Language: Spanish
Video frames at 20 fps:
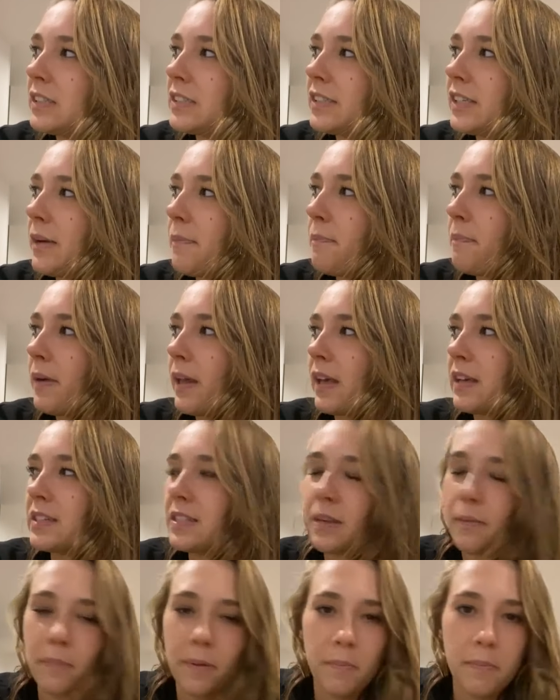
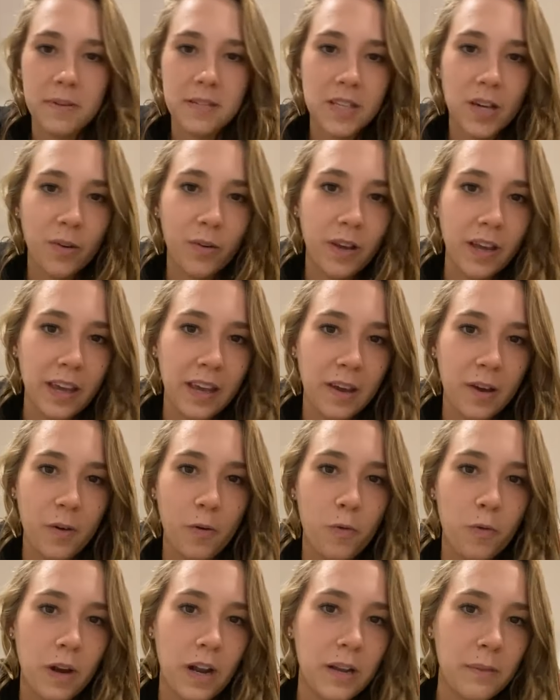siempre, siempre he pensado
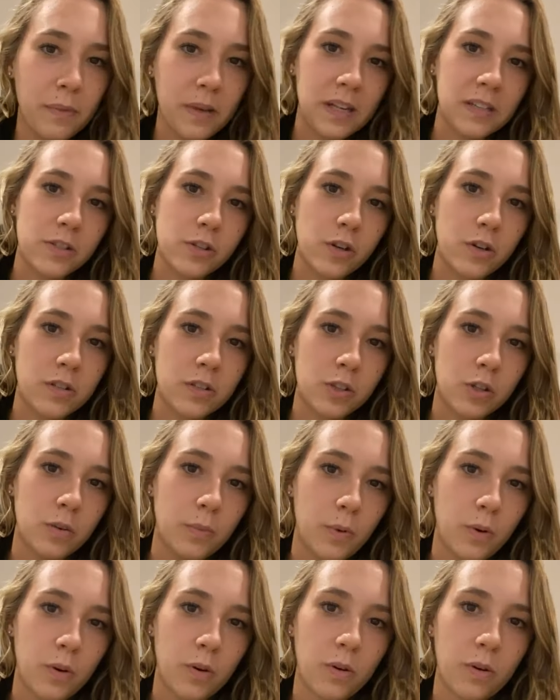que una eliminación es
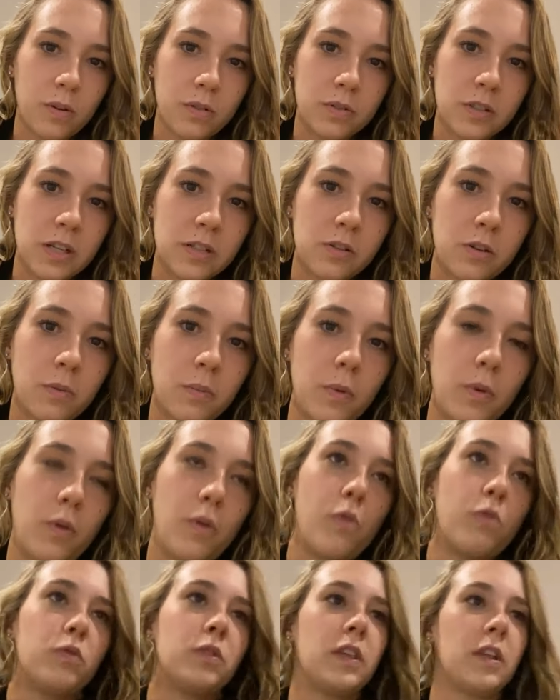como, o sea, es
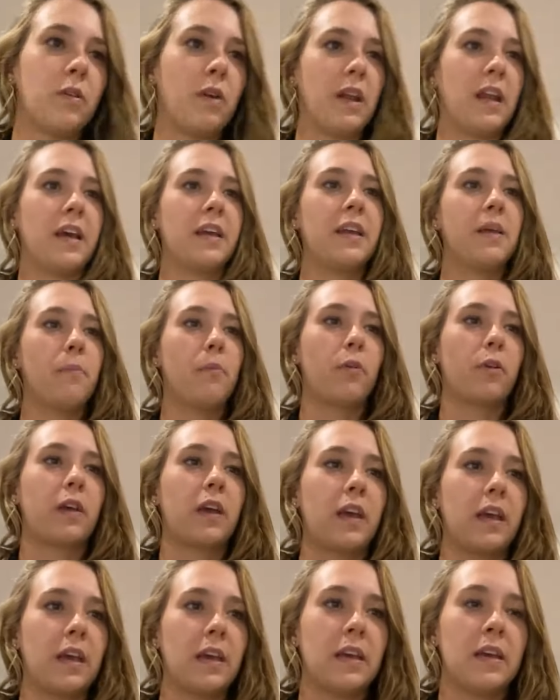como un tiro al aire
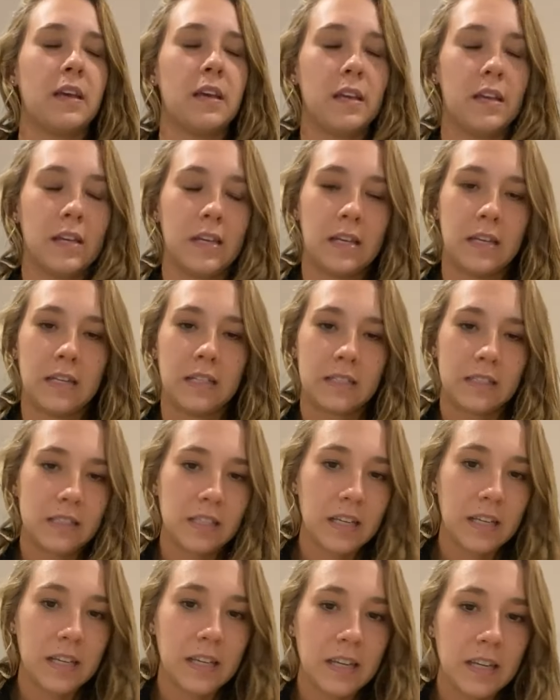porque
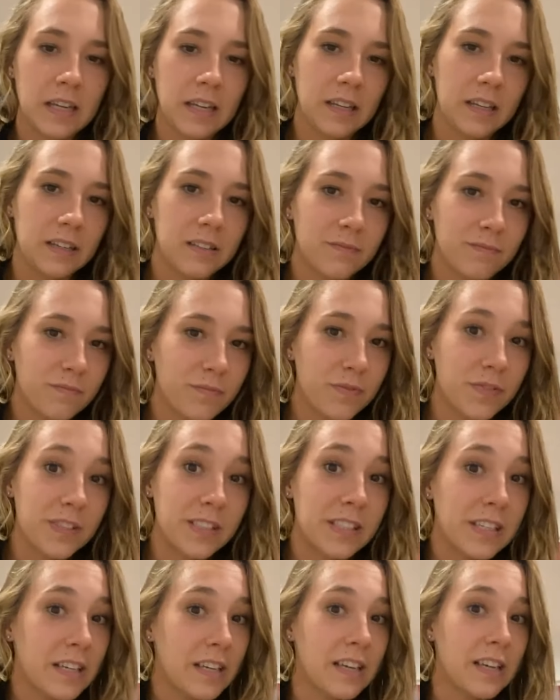si,
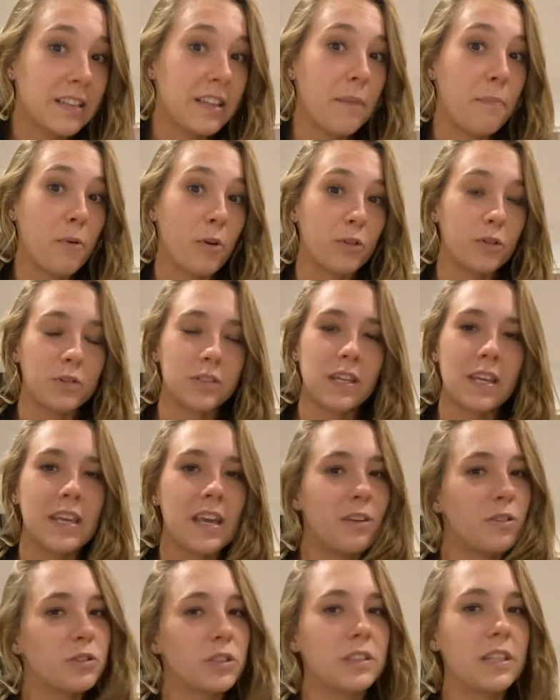si de pronto ese
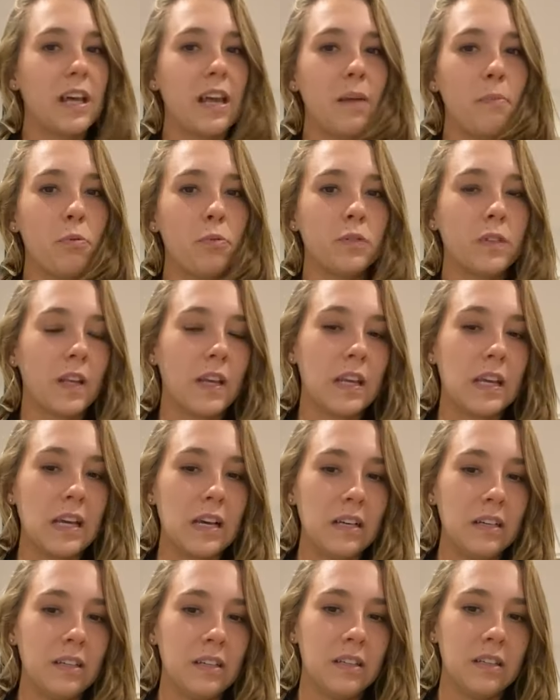día no se te da la
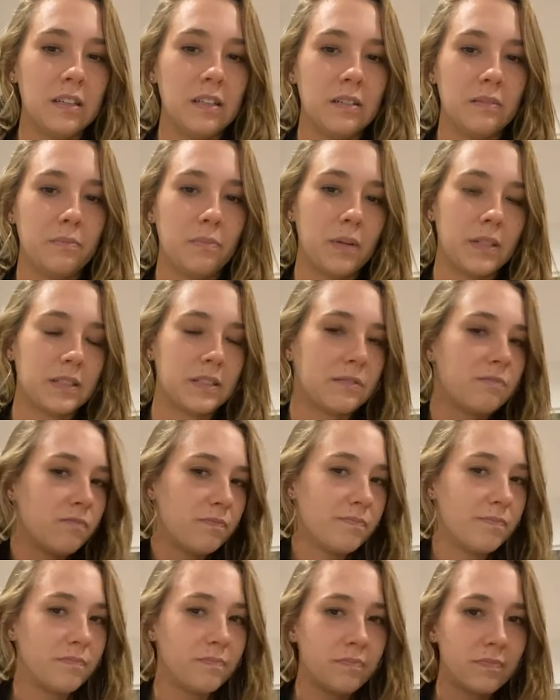puntería, pues
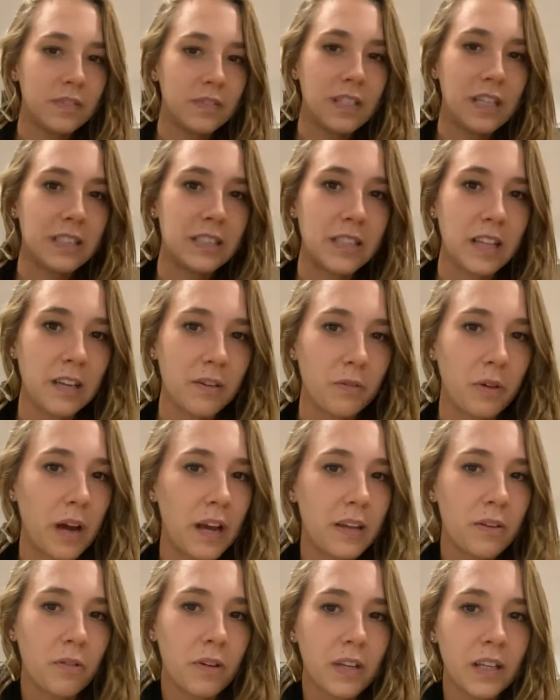ya está, no,
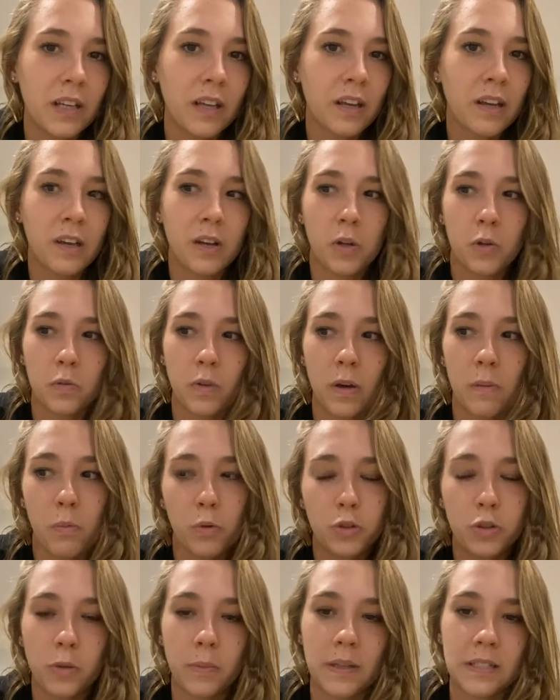ahí no hay, no hay
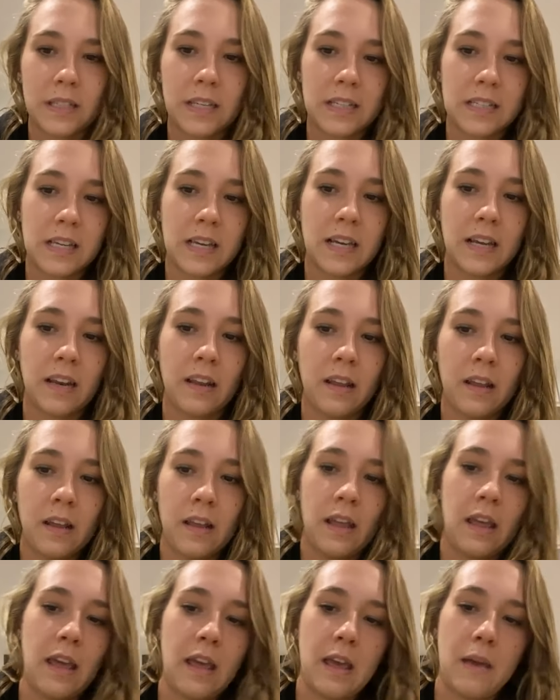mucho más que hacer,
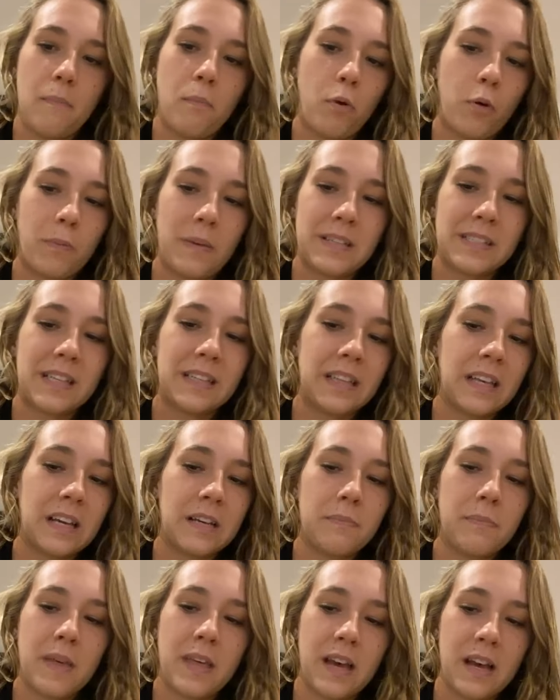eh, por más que
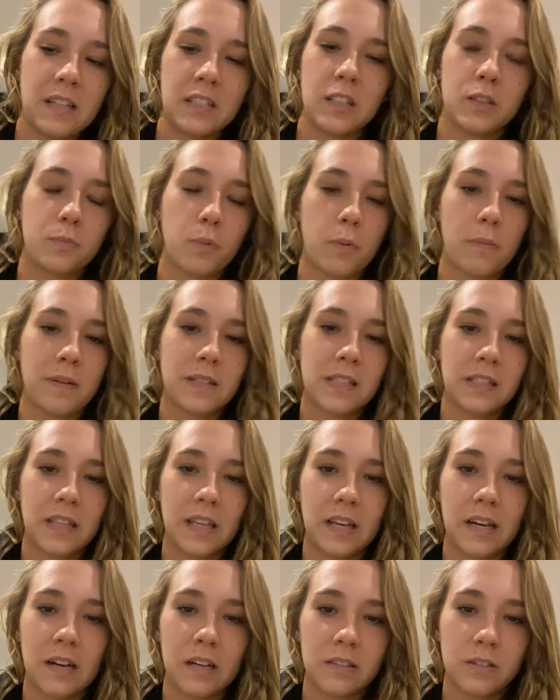tengas medallas, por más que
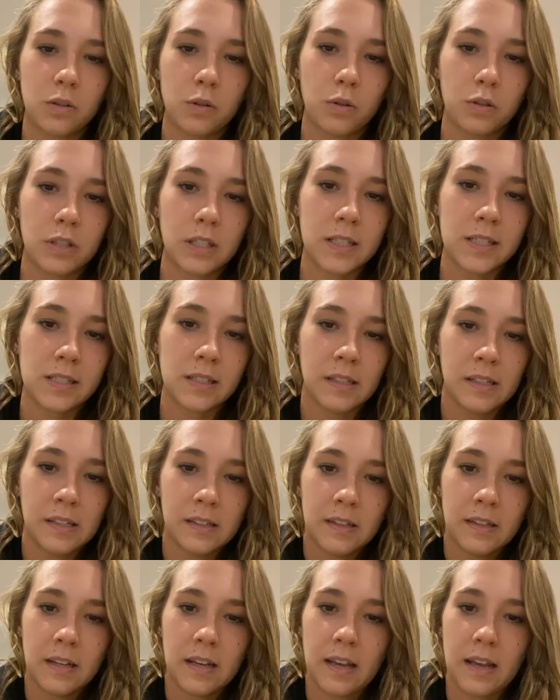tengas cosas,
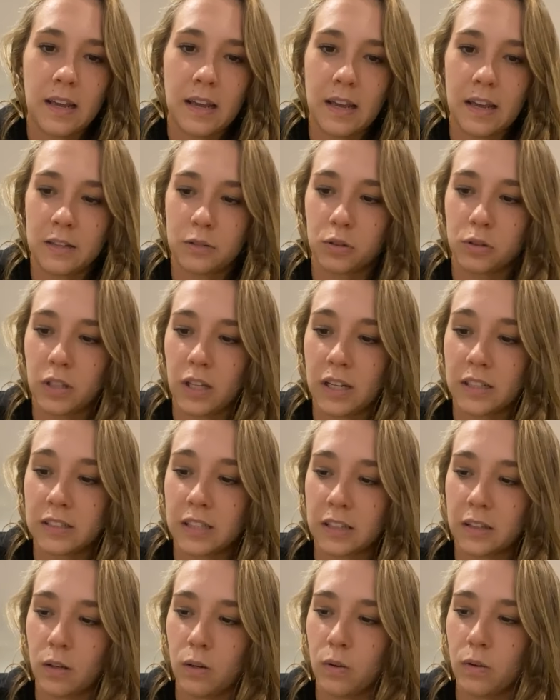eh, eso tiene
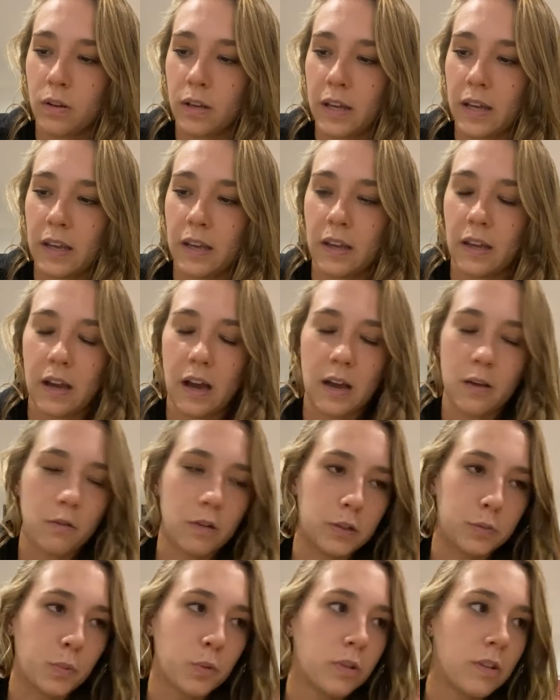Exatlón, que hay
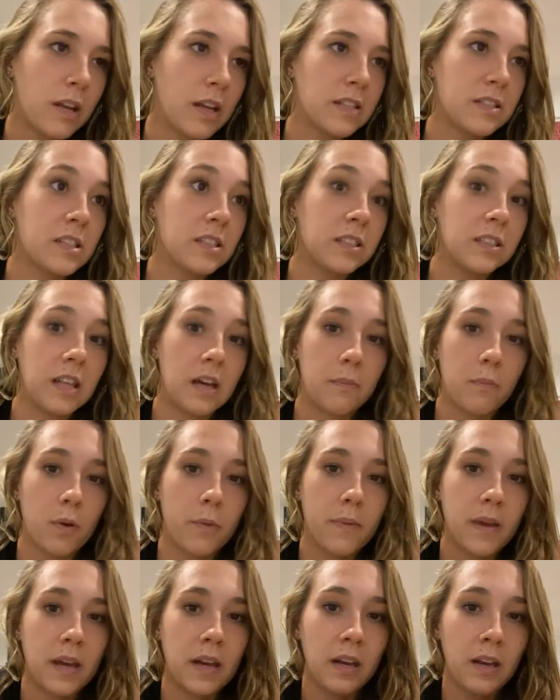unas punterías que te dan
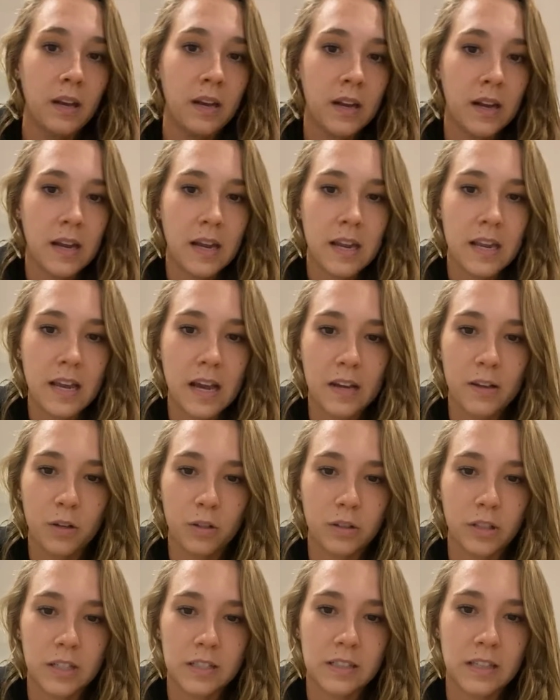muy bien y hay
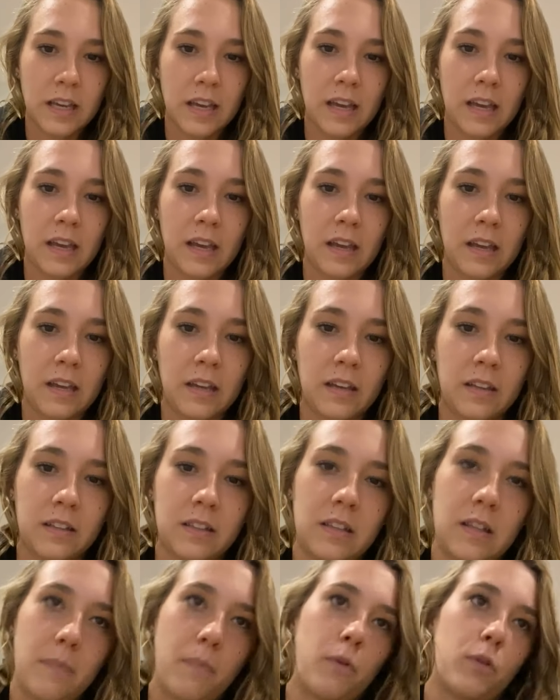otras que
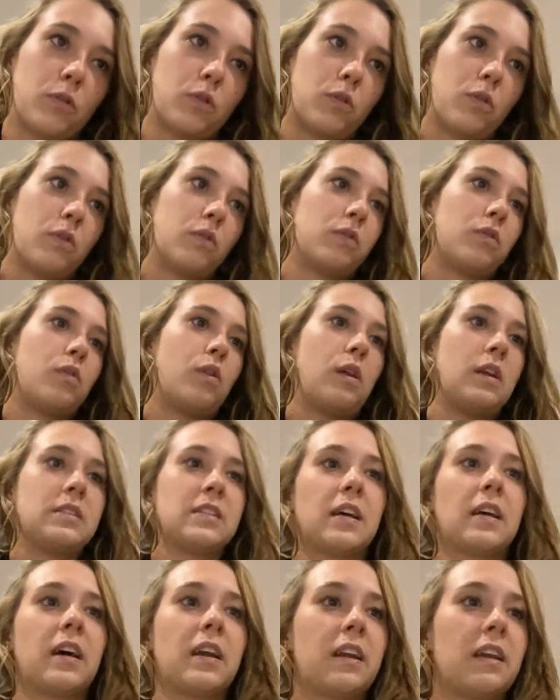de pronto no,
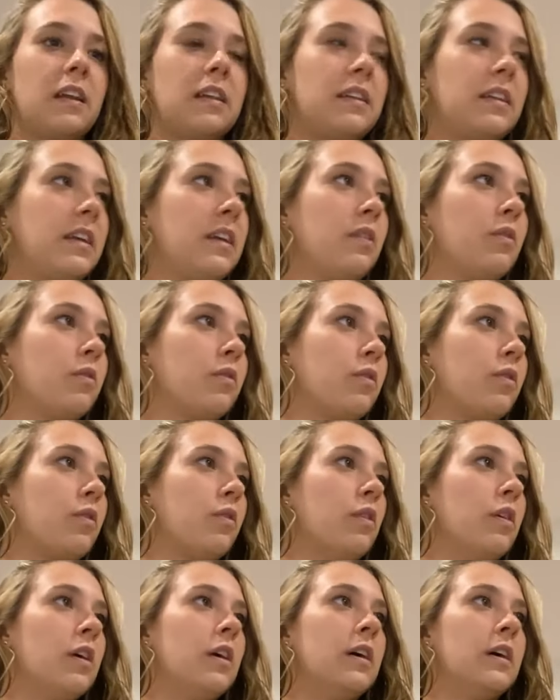les agarra el tiro,
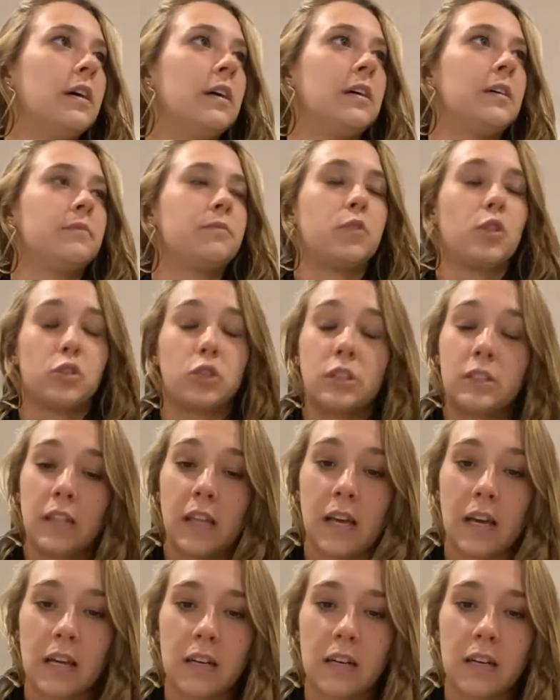no, no se te